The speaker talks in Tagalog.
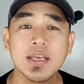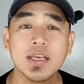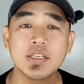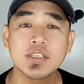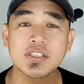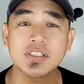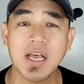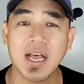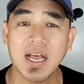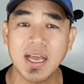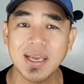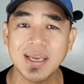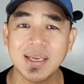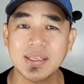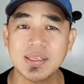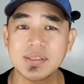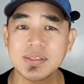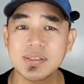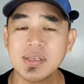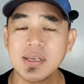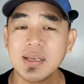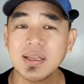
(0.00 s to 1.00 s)

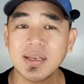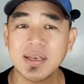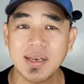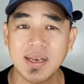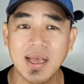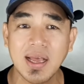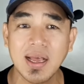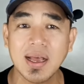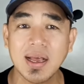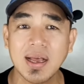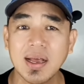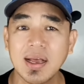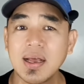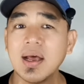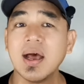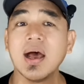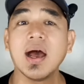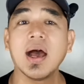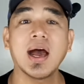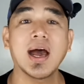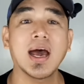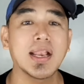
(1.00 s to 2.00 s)
signs na
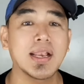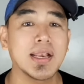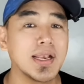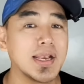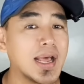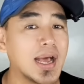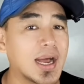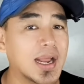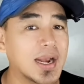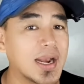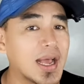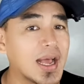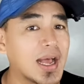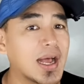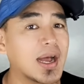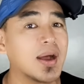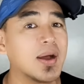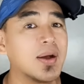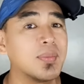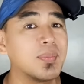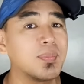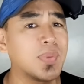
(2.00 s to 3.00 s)
handa ka
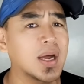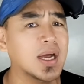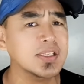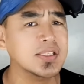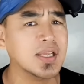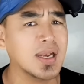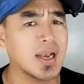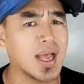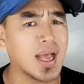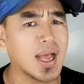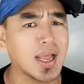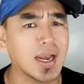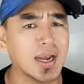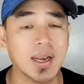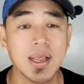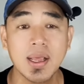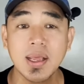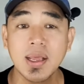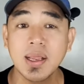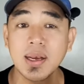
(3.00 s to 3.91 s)
ng pakasalan